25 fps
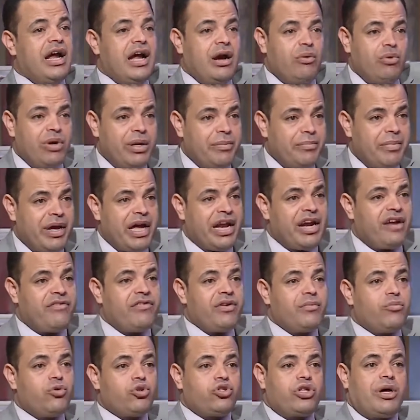اول امبارح في
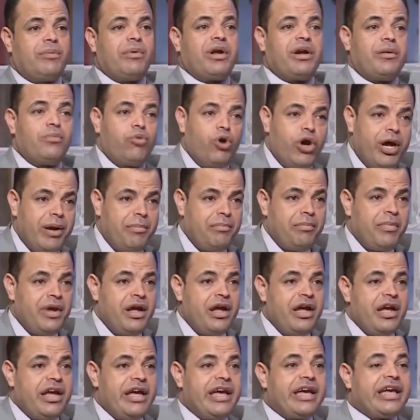المؤتمر المهم
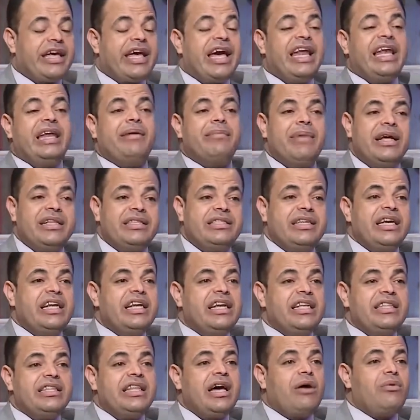اتكلم قد ايه ان
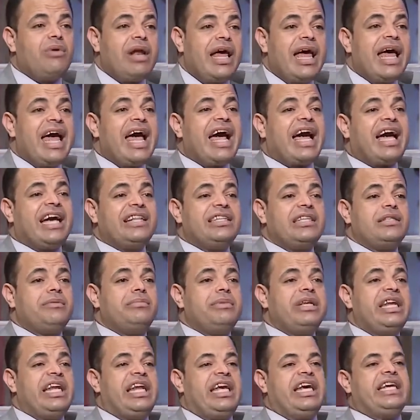الدوله اخذت
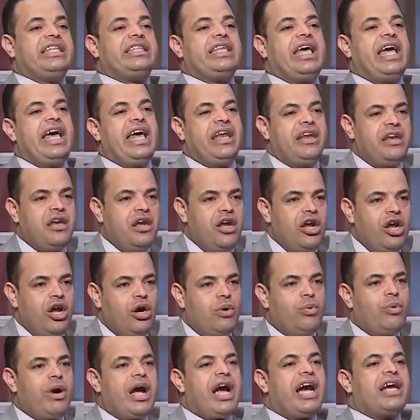من الحيتان
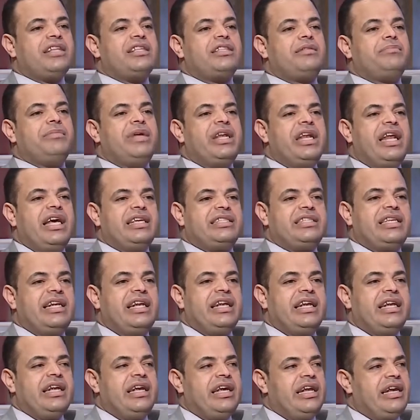واخذت من الناس
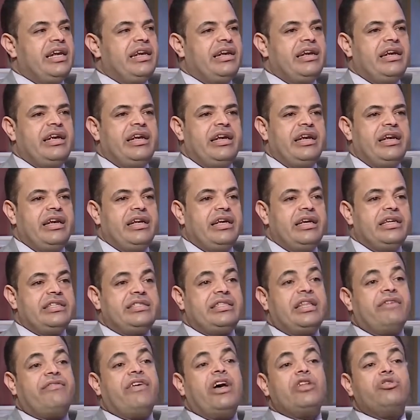اللي, اللي, اللي
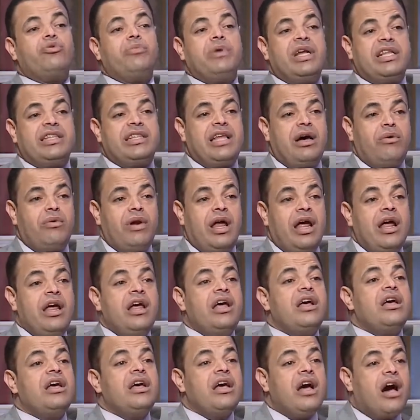استفادوا من الدوله
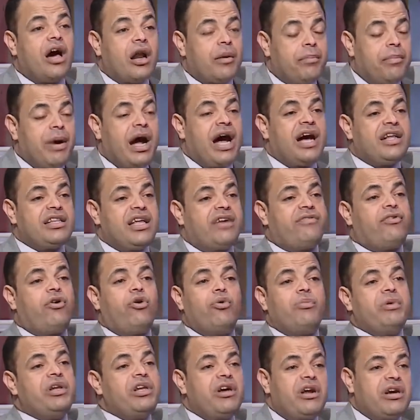أربعة دفعوا
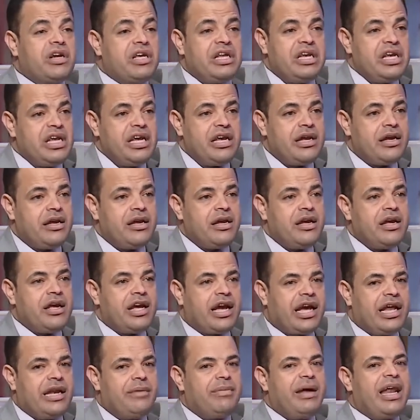مليار جنيه م.
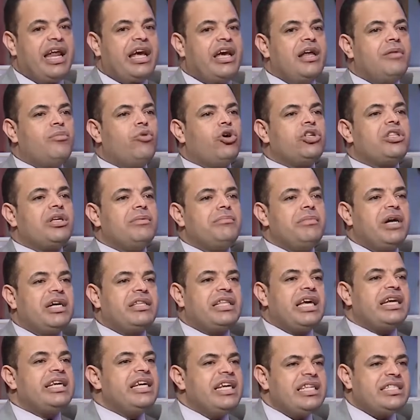خلي بالك المواطن
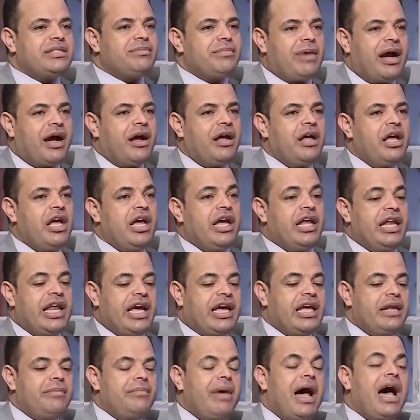محتاج يسمع
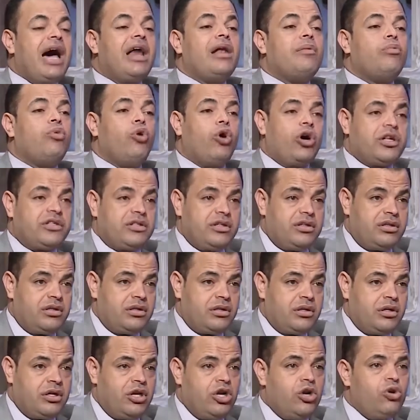لكن مع المواطن
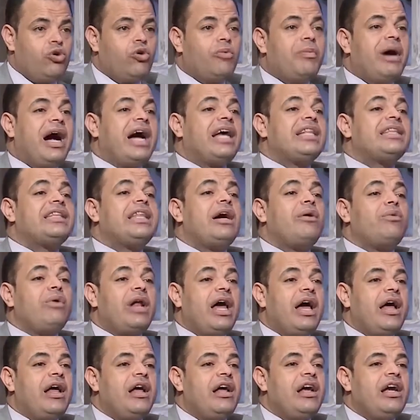ومع
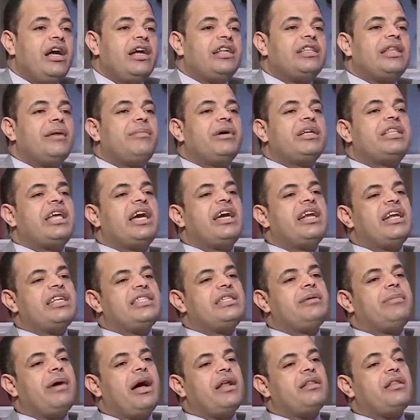الدوله انت محتاج الناس
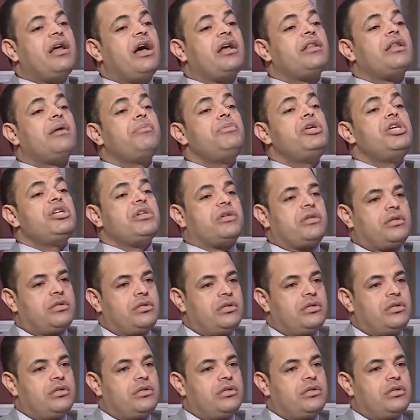يبقى عندها ضمير